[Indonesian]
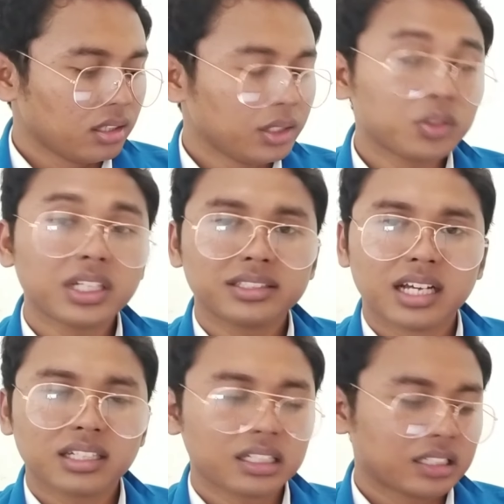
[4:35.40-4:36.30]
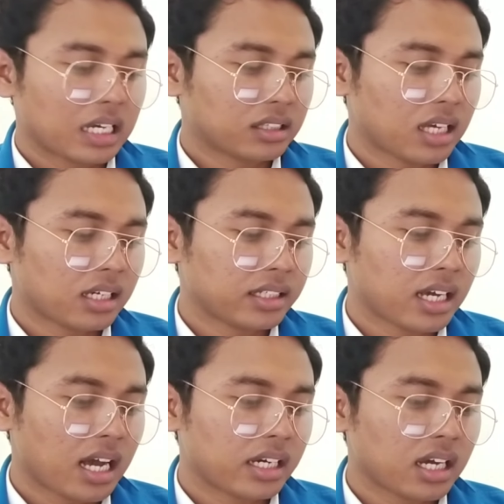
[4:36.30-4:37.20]
Itu saja kegiatan
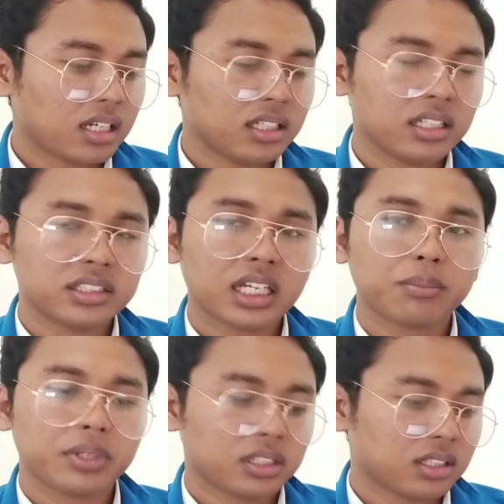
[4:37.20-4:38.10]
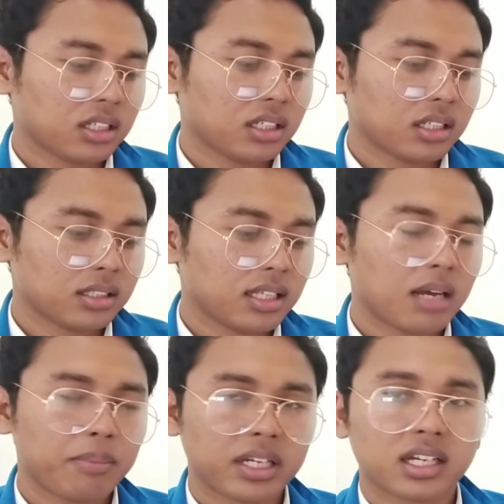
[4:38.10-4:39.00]
yang ada di Segbit
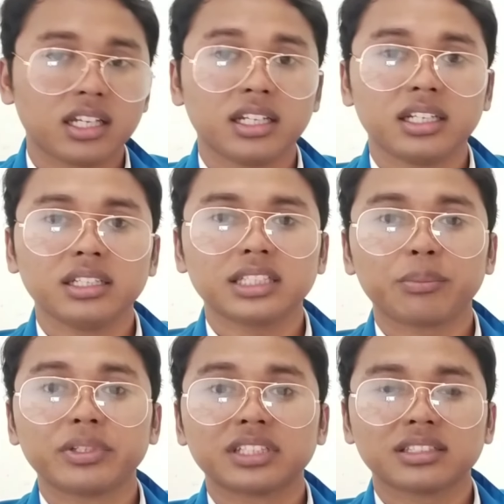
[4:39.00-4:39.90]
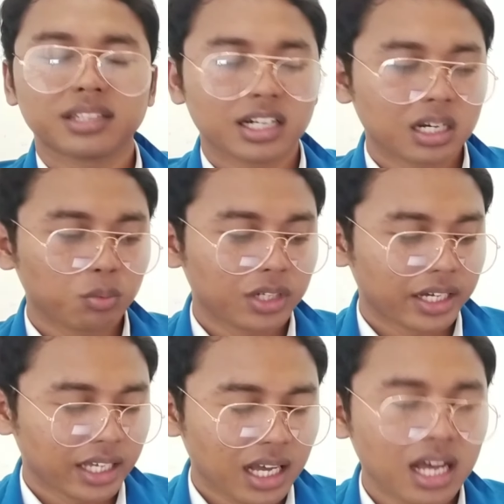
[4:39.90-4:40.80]
ke-8 kali ini, Segbit Sastra dan
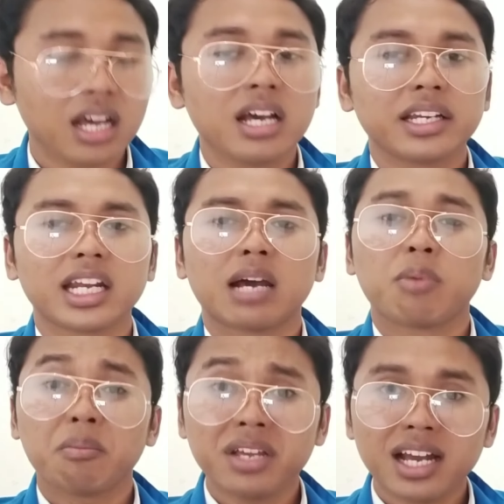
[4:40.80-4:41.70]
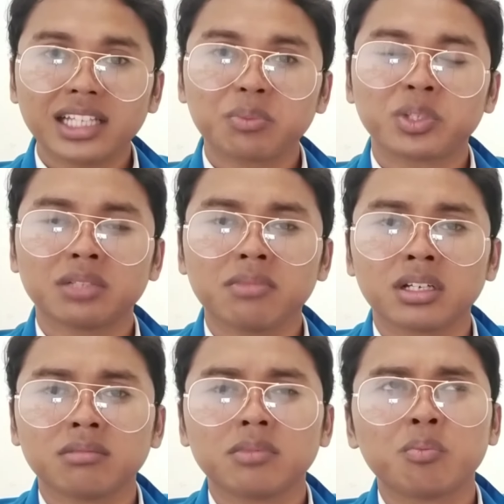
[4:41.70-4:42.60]
Budaya. Dan apabila
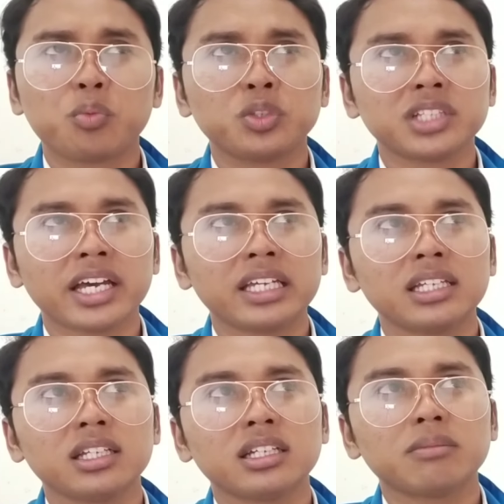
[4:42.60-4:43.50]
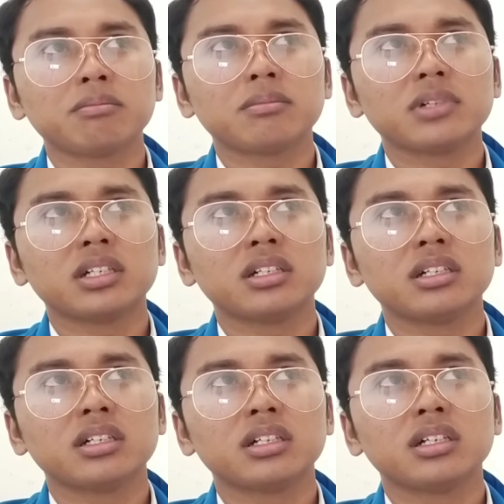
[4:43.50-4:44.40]
teman-teman mempunyai
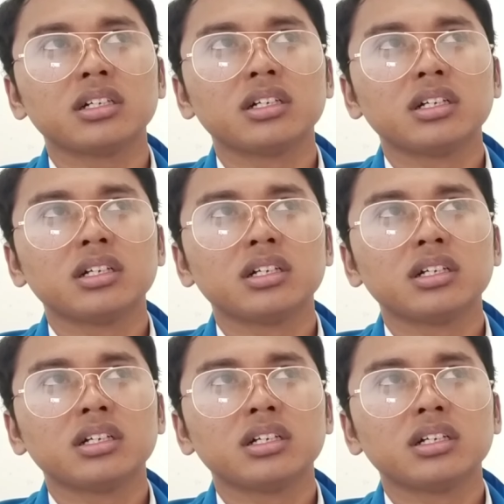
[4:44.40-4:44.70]
uh,